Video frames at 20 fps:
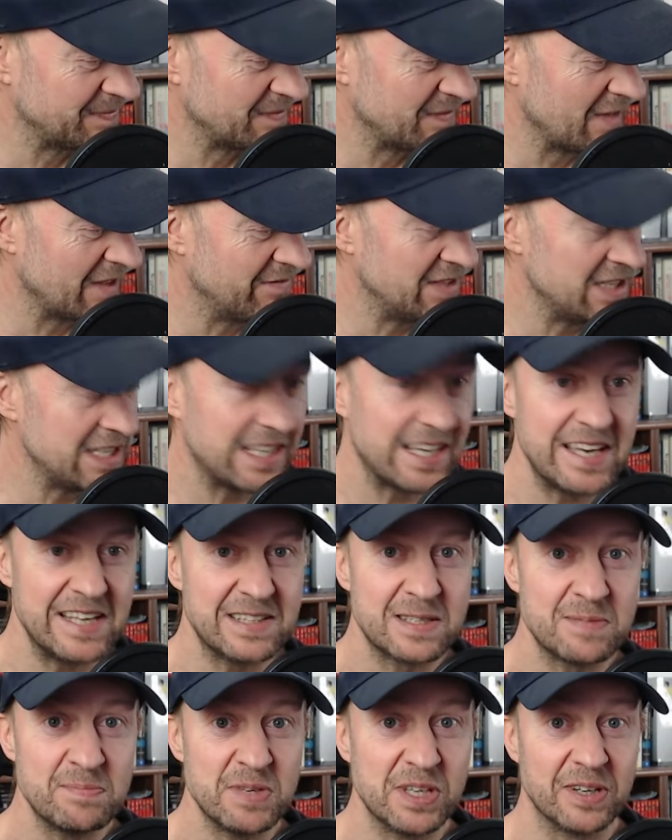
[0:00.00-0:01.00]
wie
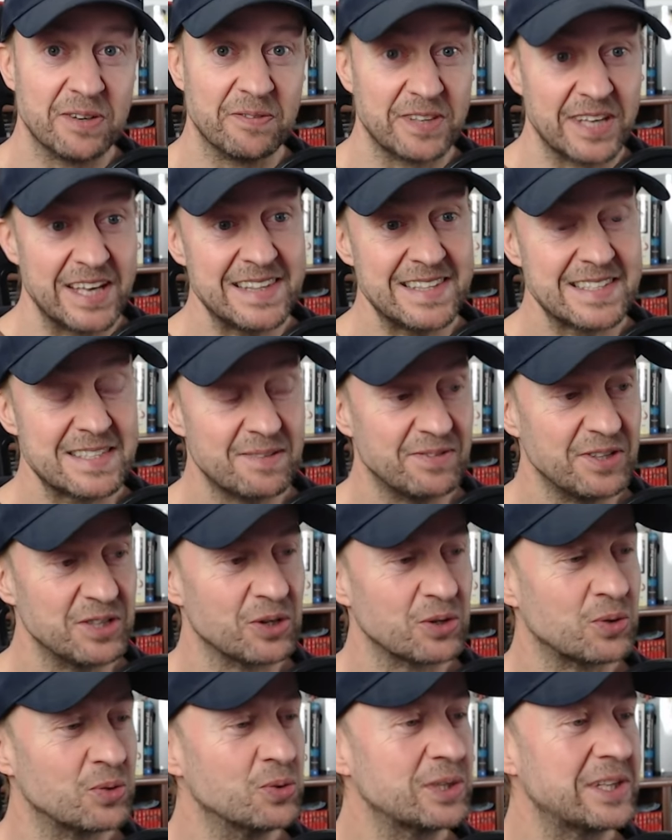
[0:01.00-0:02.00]
geht's mir? Jetzt wieder
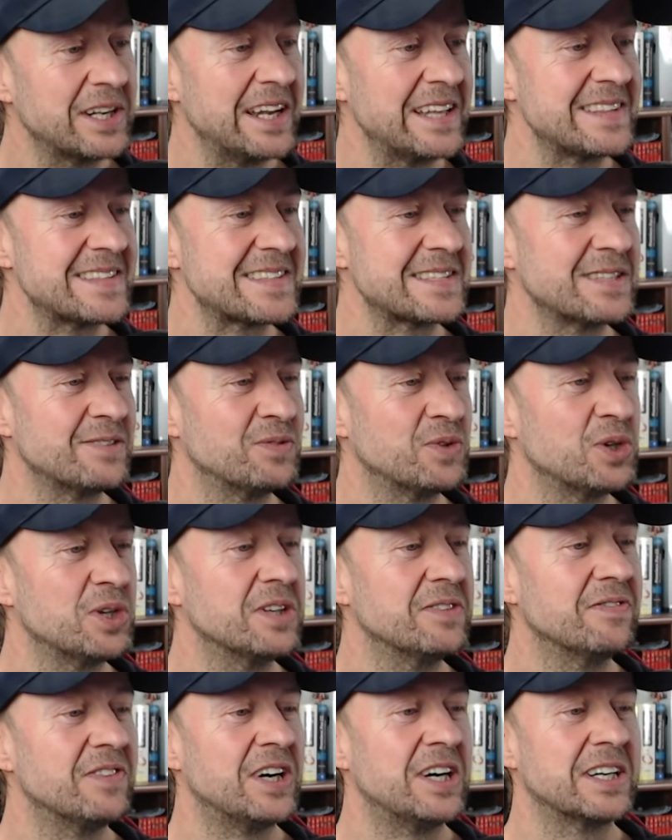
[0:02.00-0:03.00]
gut. Letzte
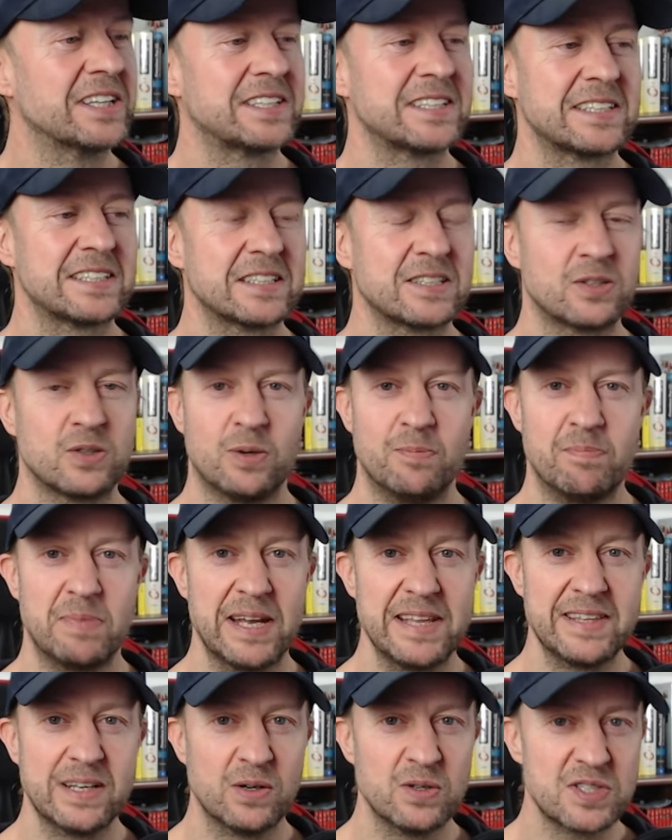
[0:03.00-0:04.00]
Woche war ich
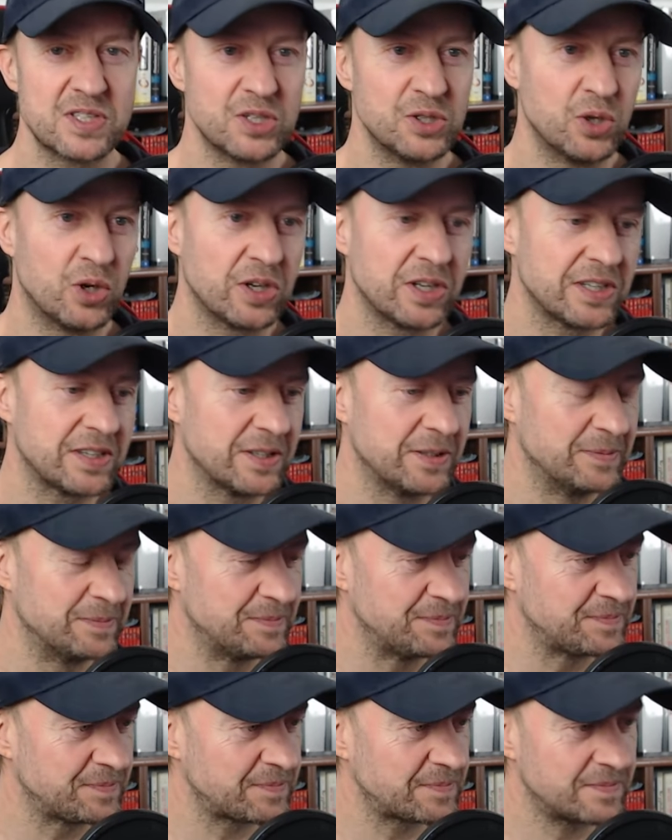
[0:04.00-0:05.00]
komplett ausgenockt.
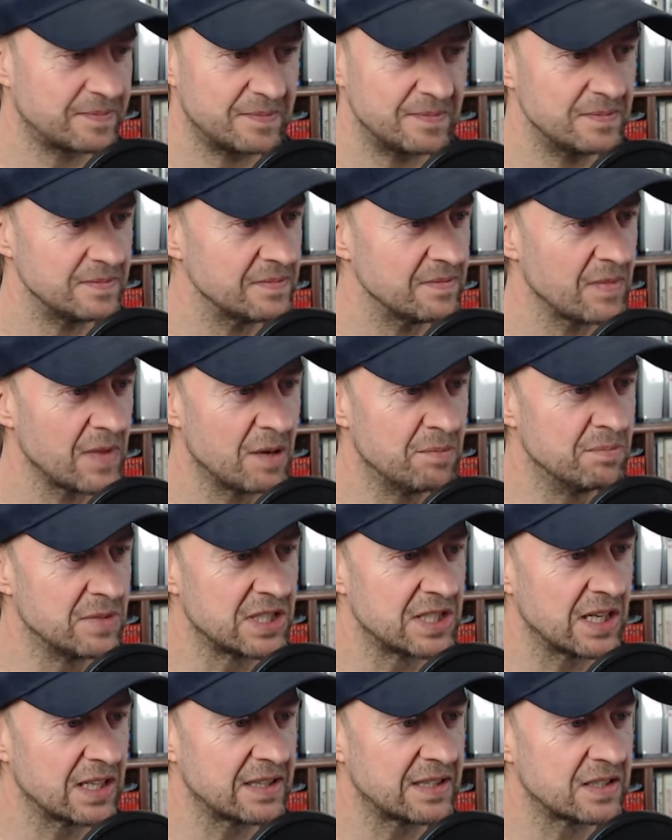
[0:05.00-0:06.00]
Mich
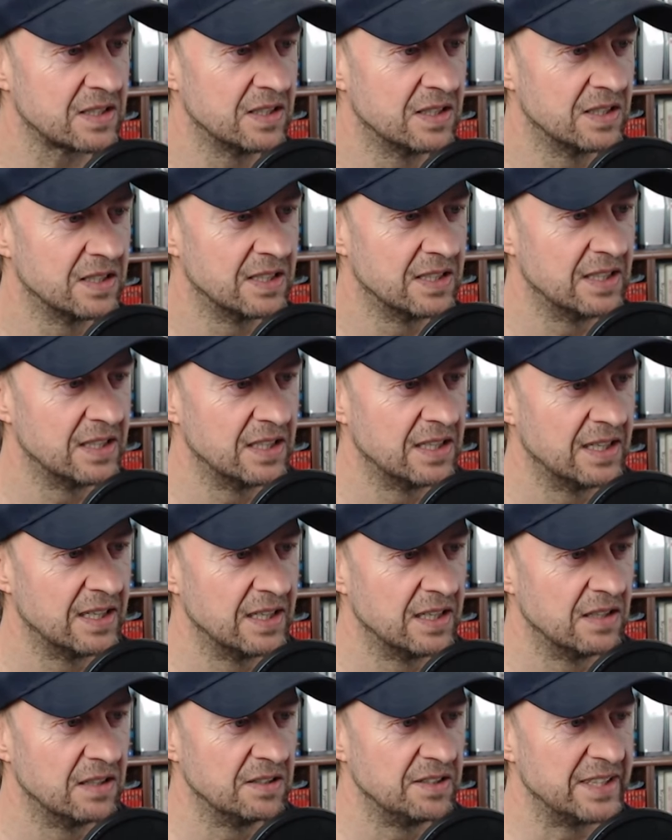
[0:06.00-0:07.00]
hat
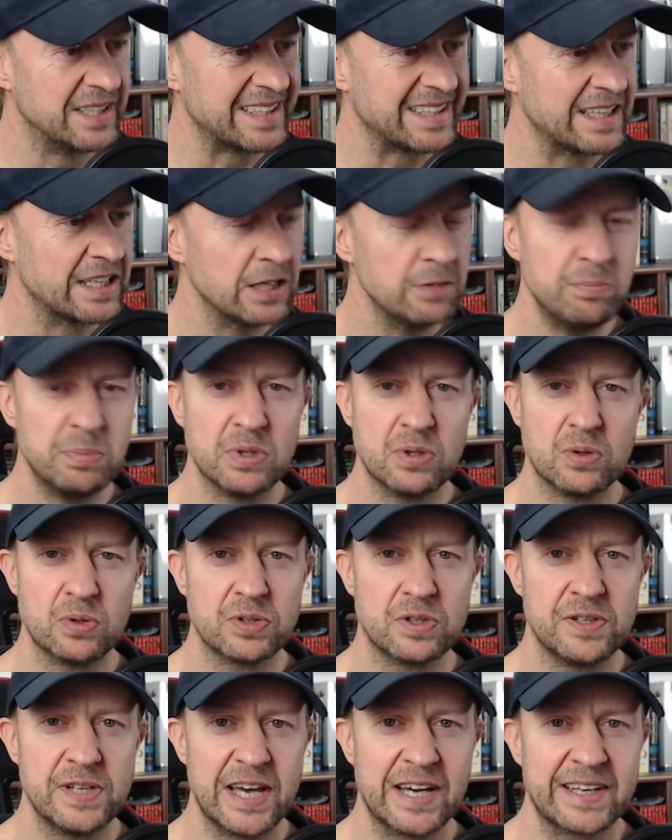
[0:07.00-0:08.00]
eine Grippe oder
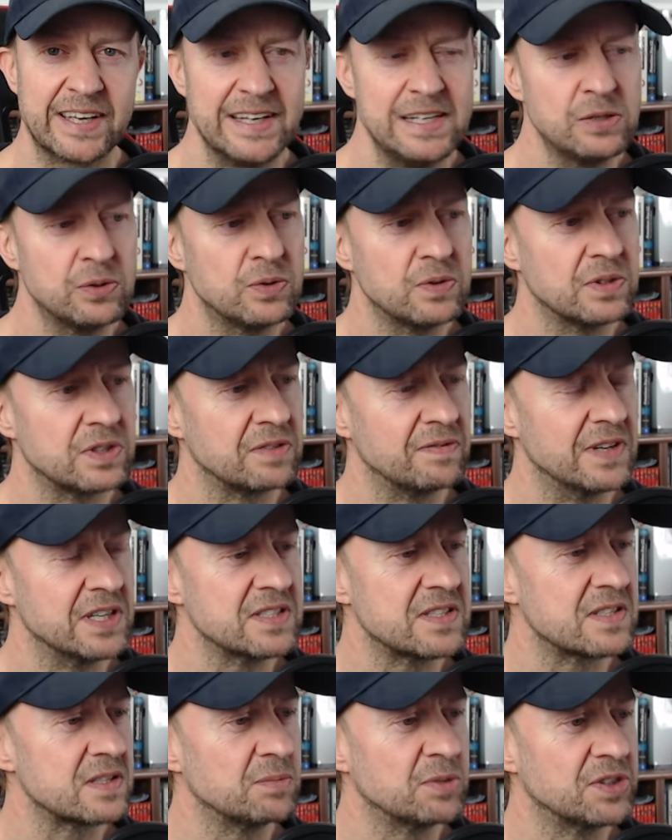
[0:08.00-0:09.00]
eine Erkältung, ich weiß
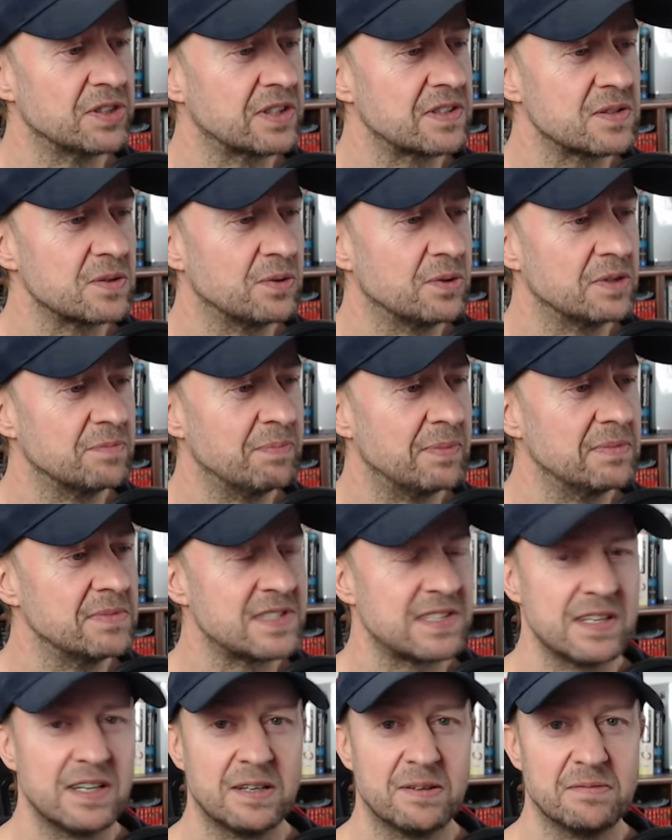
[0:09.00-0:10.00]
es immer nicht so, ähm, ist ja,